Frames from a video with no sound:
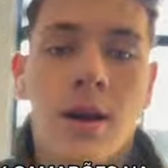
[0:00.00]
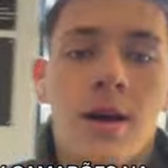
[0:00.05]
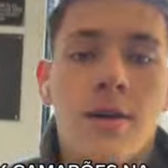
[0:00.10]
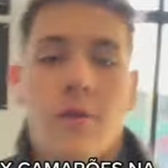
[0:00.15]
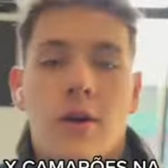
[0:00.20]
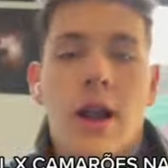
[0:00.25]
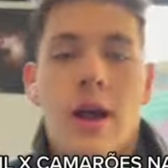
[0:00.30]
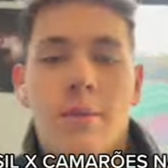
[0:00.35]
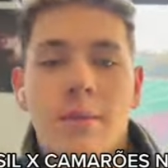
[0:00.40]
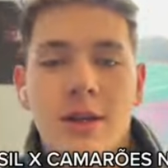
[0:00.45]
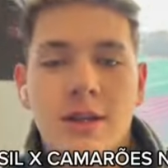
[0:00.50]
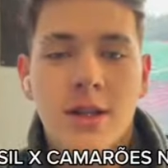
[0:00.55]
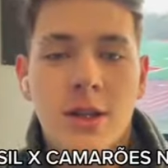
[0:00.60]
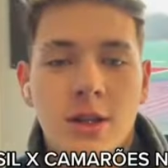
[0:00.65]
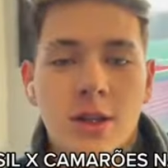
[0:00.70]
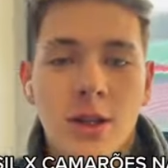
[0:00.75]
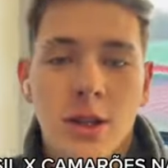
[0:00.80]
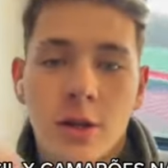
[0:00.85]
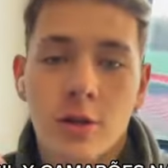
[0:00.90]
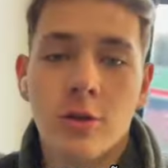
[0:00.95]
Fala
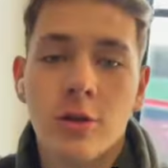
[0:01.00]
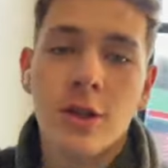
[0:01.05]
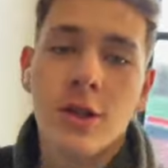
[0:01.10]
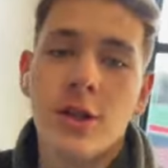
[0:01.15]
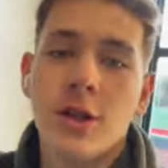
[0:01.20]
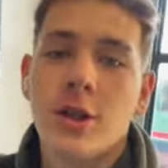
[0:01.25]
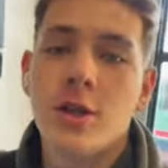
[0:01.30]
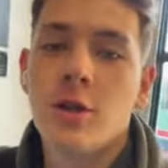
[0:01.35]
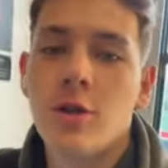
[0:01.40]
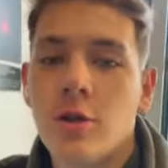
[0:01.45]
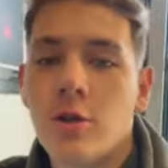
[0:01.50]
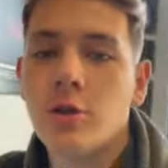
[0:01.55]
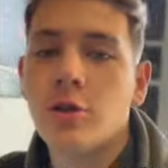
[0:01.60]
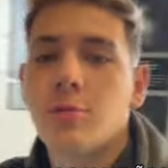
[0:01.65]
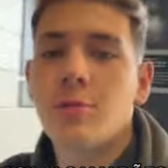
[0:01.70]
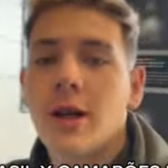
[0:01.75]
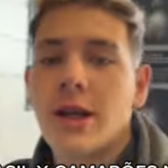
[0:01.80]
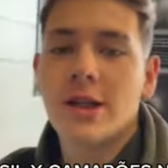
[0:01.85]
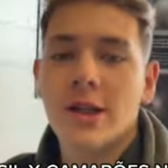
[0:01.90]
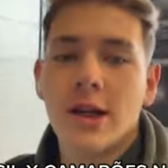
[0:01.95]
rapaziadinha, hoje é dia de jogo
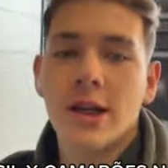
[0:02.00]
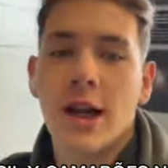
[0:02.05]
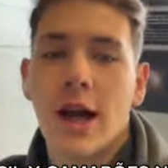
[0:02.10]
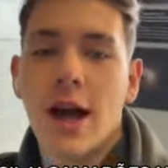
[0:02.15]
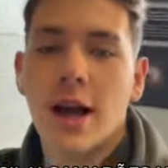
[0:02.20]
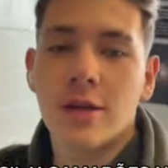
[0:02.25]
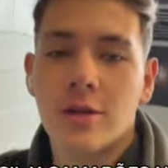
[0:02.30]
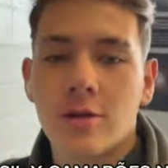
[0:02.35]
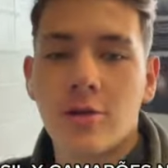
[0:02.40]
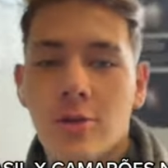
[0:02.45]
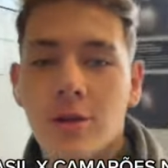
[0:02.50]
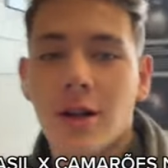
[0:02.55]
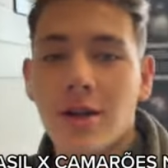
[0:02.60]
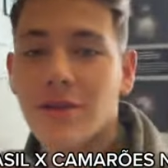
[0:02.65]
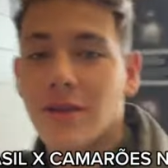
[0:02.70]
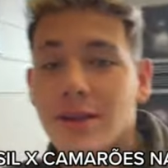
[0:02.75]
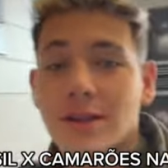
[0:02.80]
do Brasil aqui na High School, né?